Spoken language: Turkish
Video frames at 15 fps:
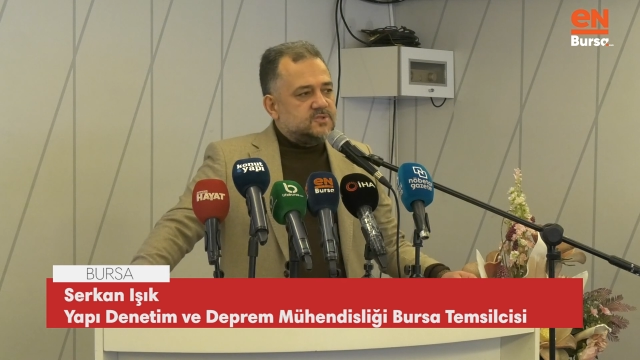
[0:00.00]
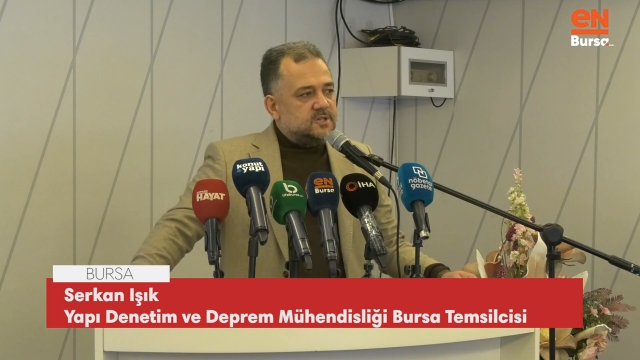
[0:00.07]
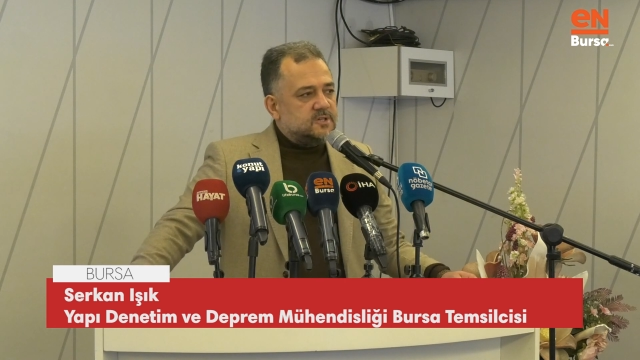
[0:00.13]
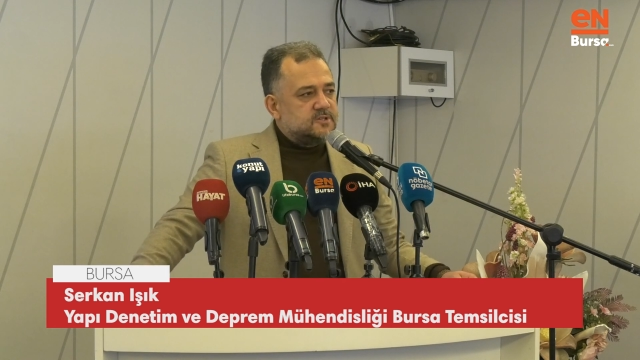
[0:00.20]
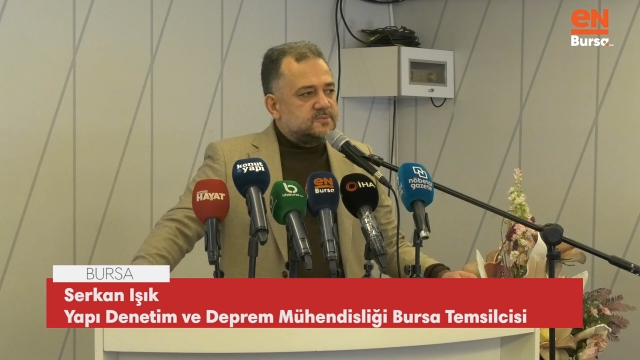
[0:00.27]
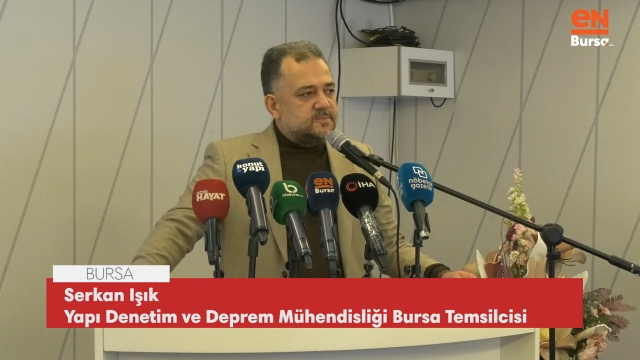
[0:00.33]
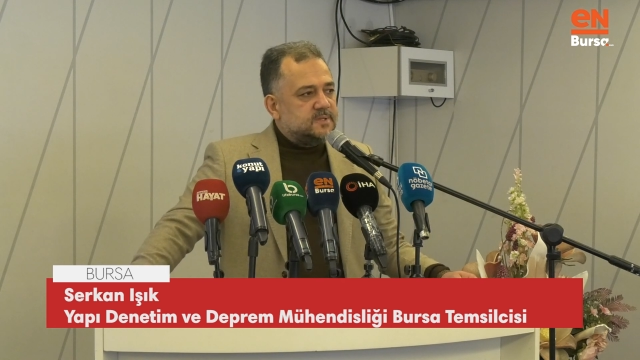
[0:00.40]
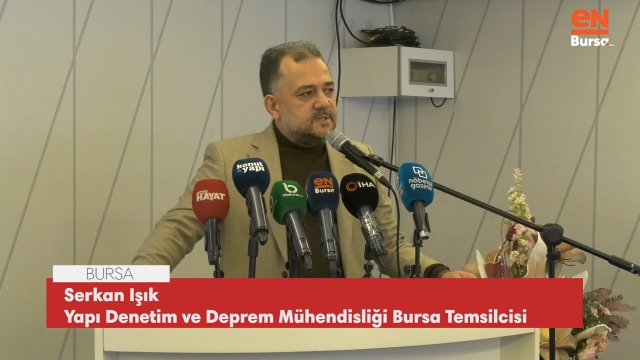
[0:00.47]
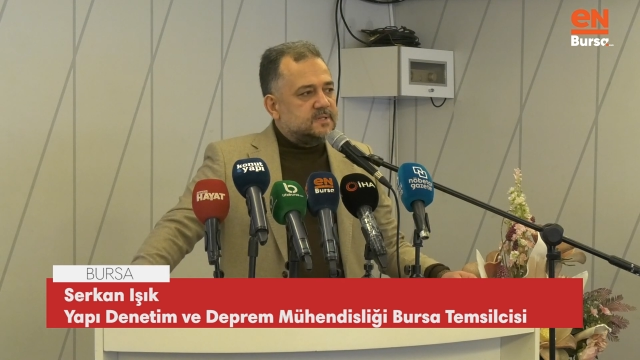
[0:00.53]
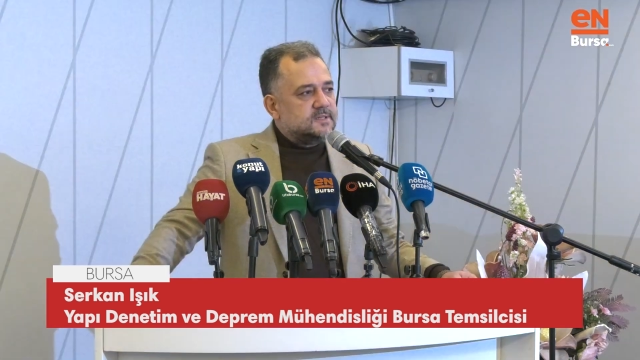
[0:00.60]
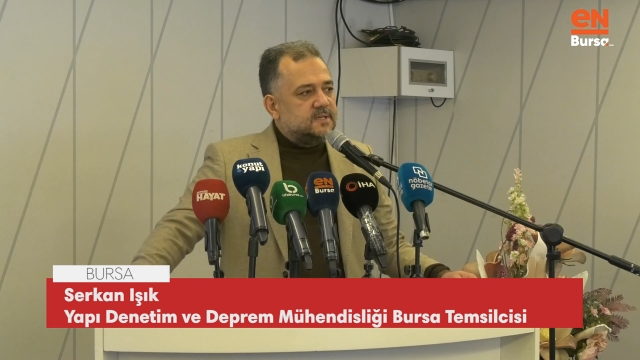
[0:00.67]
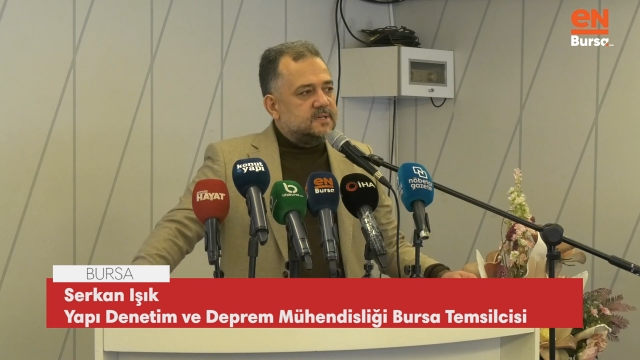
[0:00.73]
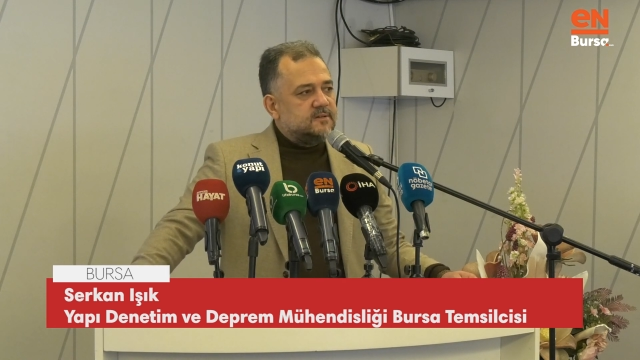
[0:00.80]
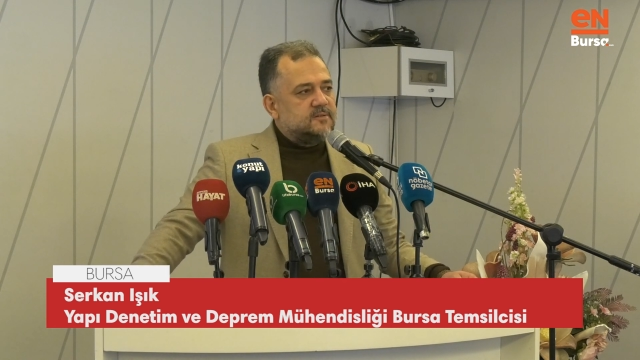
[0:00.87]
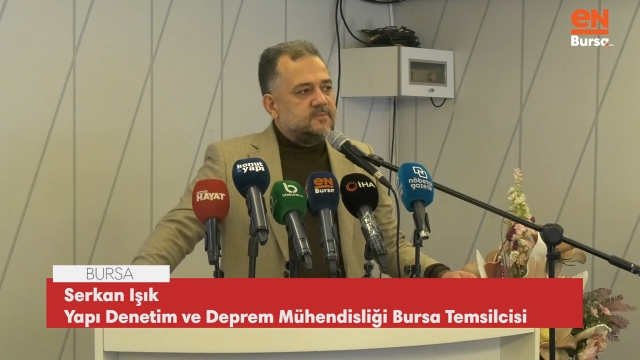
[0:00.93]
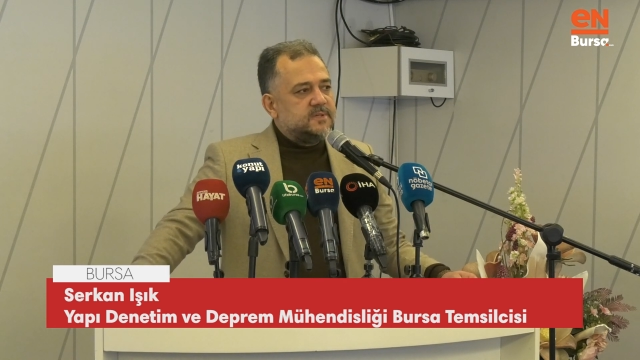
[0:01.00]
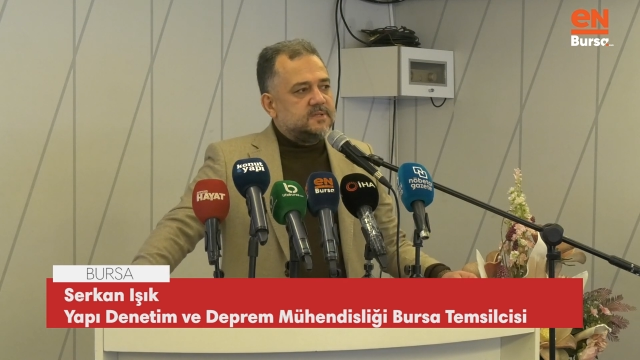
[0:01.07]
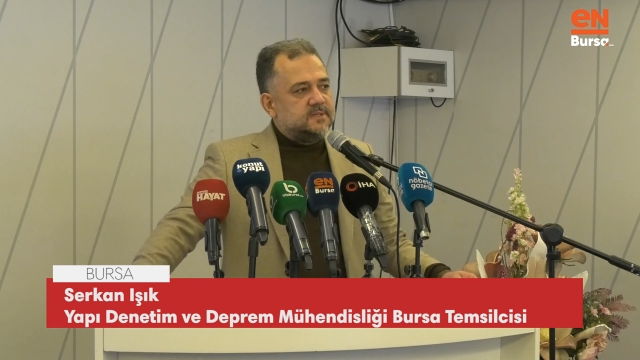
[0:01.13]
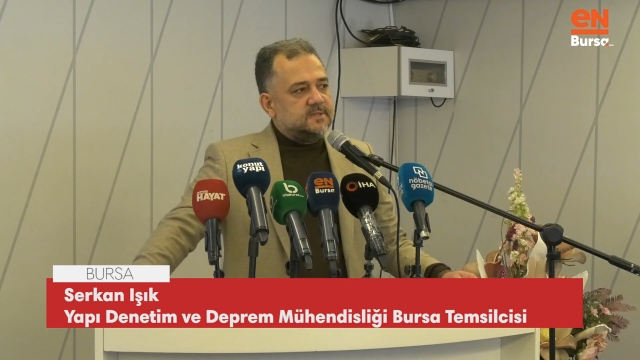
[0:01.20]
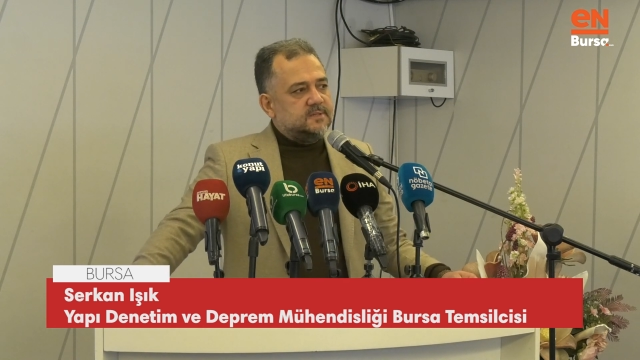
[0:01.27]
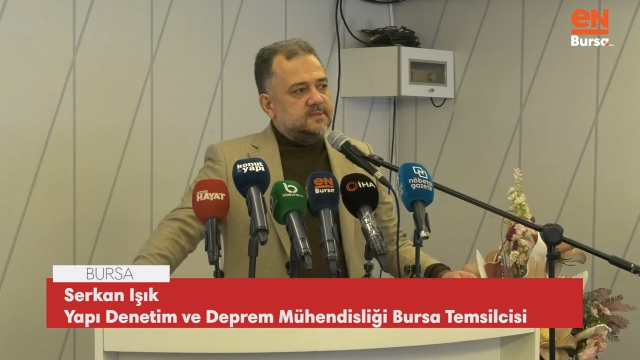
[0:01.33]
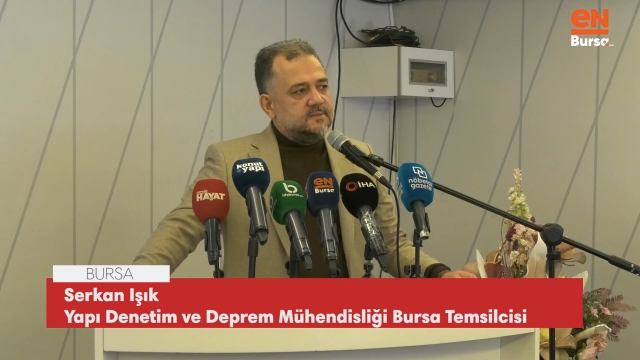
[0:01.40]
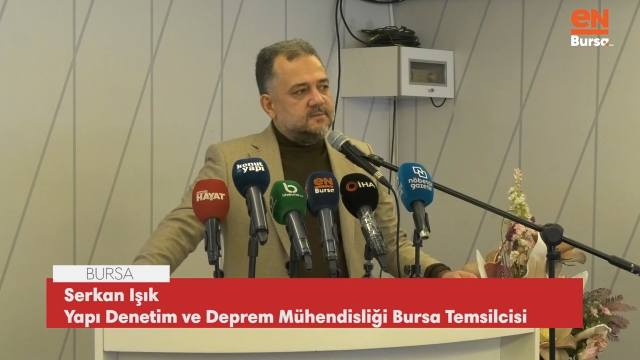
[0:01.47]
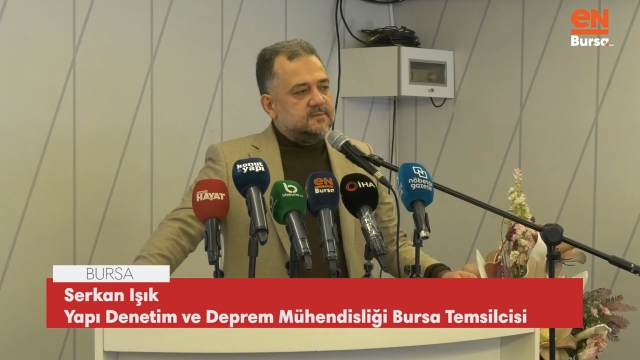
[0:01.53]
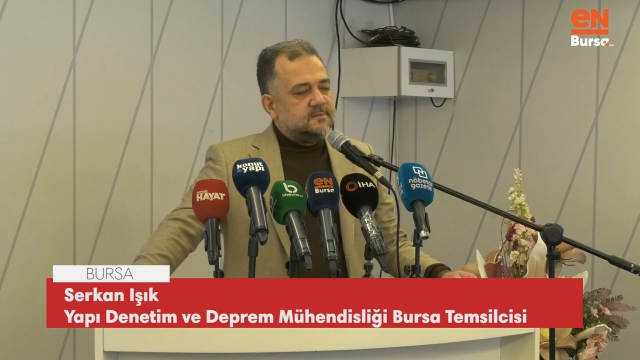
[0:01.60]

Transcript: çalışmaların devam ettiği